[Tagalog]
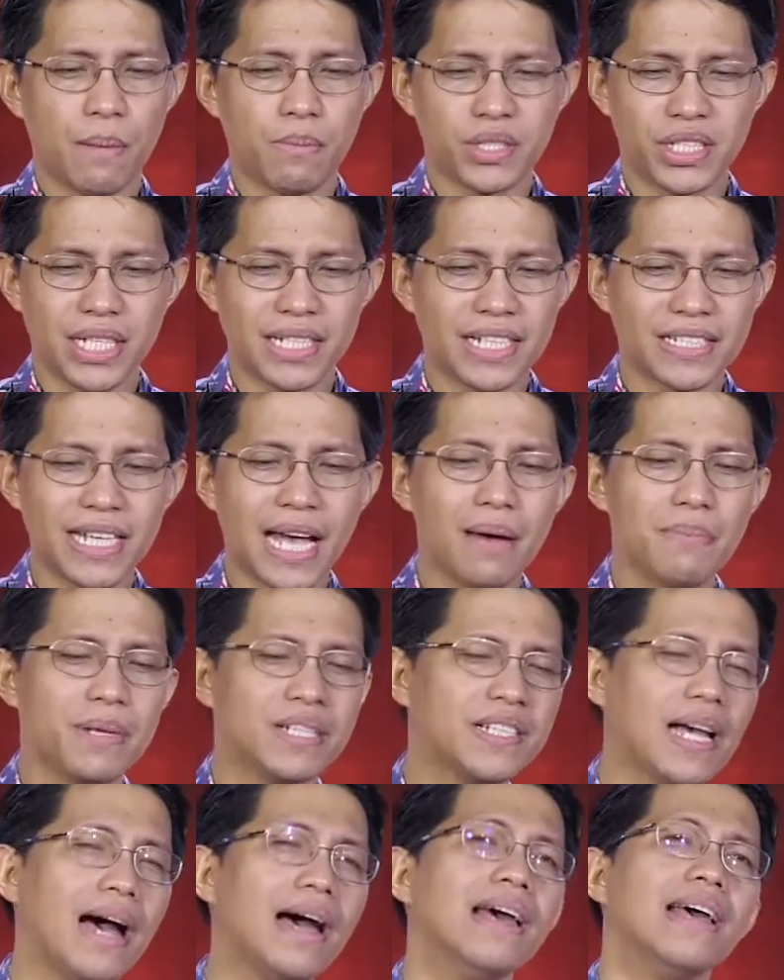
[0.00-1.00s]
Tapos sinasabi
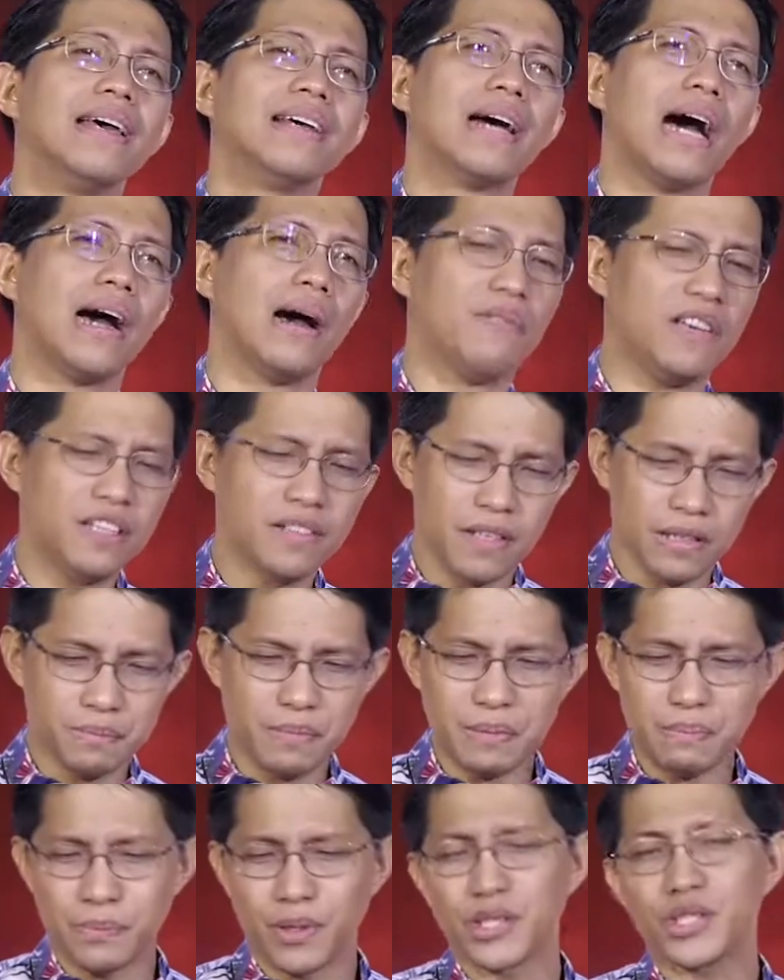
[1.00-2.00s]
sa, uh,
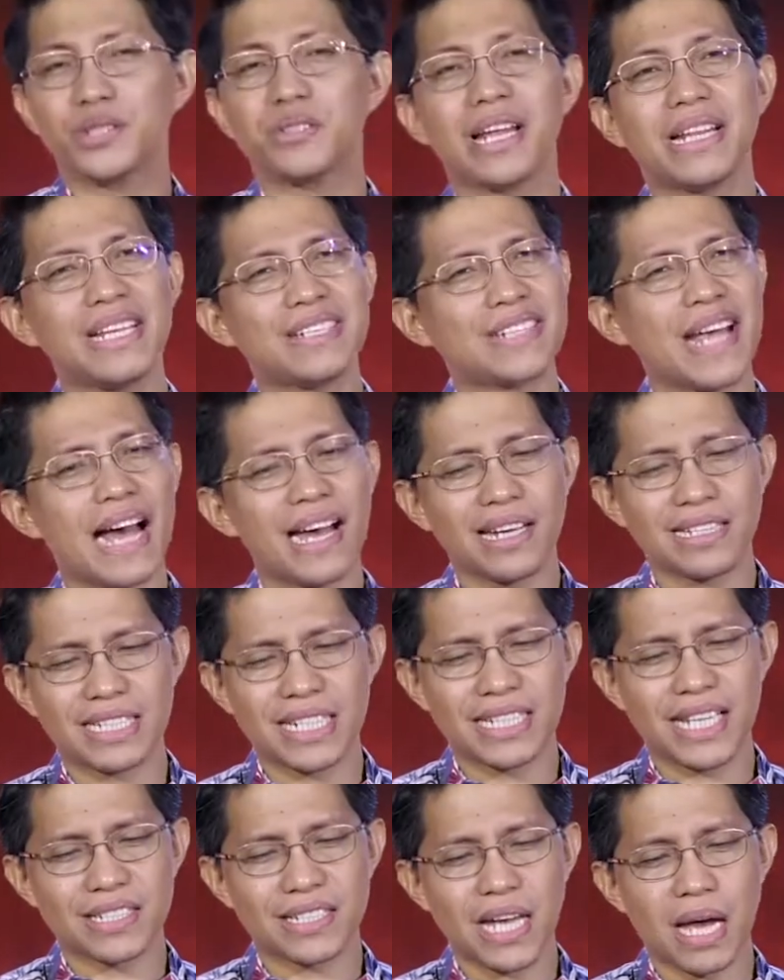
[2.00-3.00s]
personally sa akin,
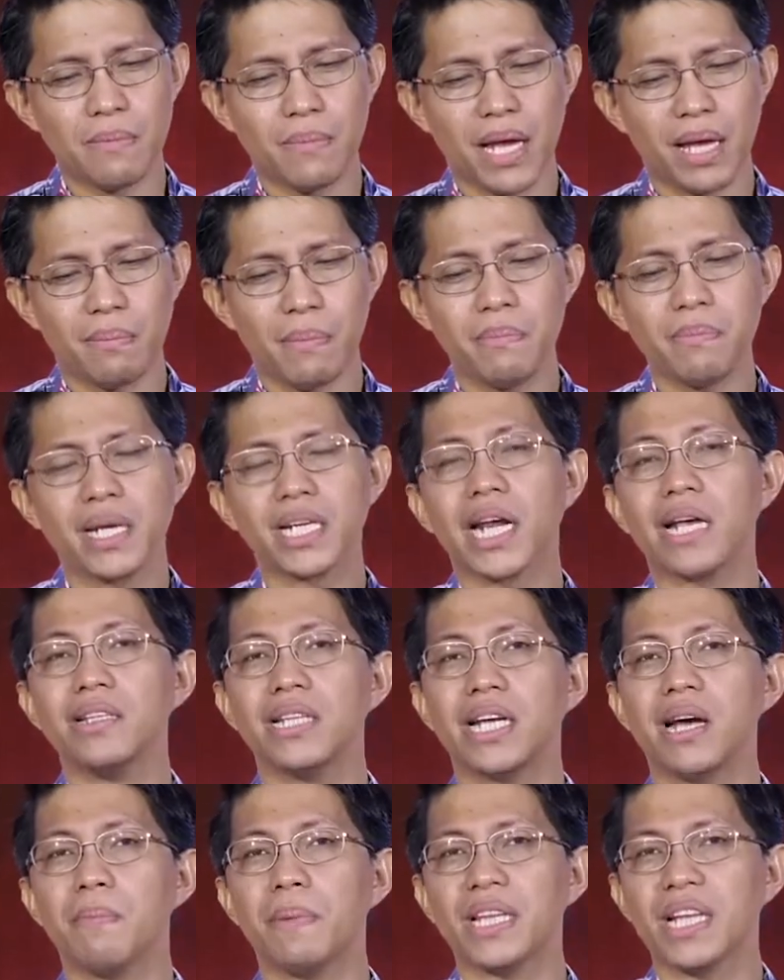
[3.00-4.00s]
sinasabi, pambira,
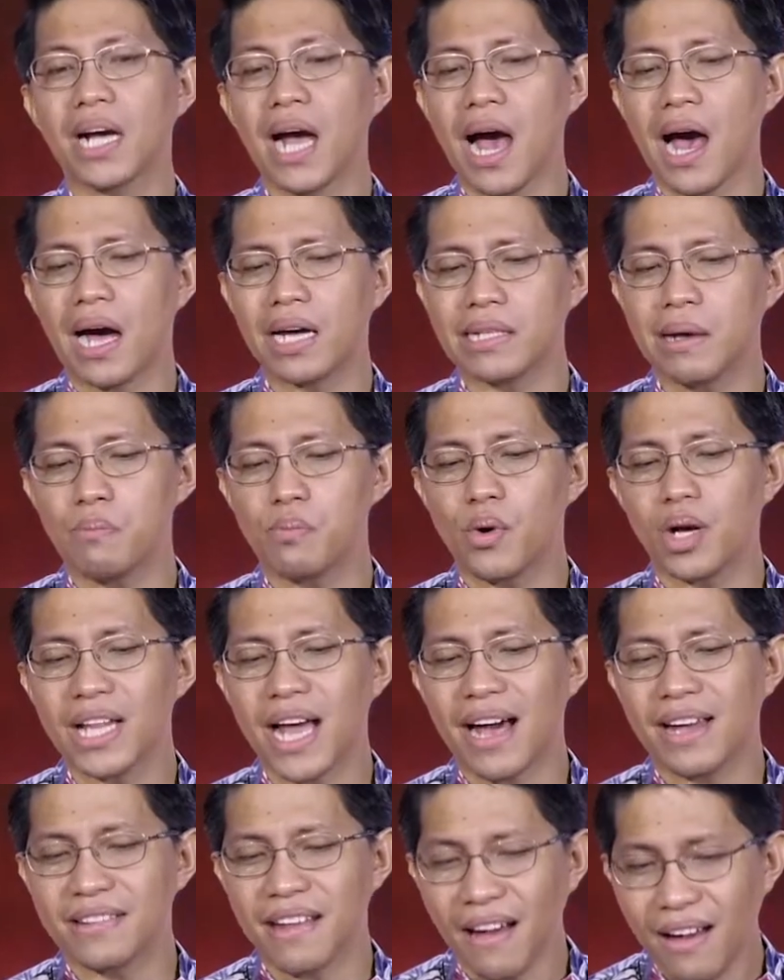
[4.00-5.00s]
hindi ka pa naghahanap,
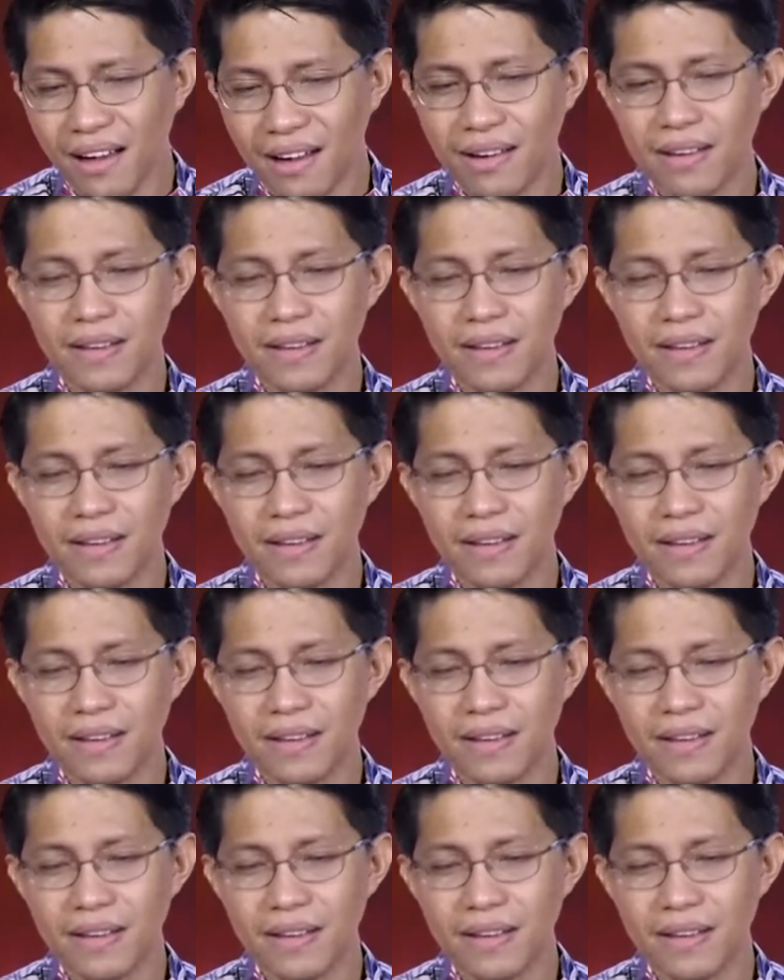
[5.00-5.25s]
wala na.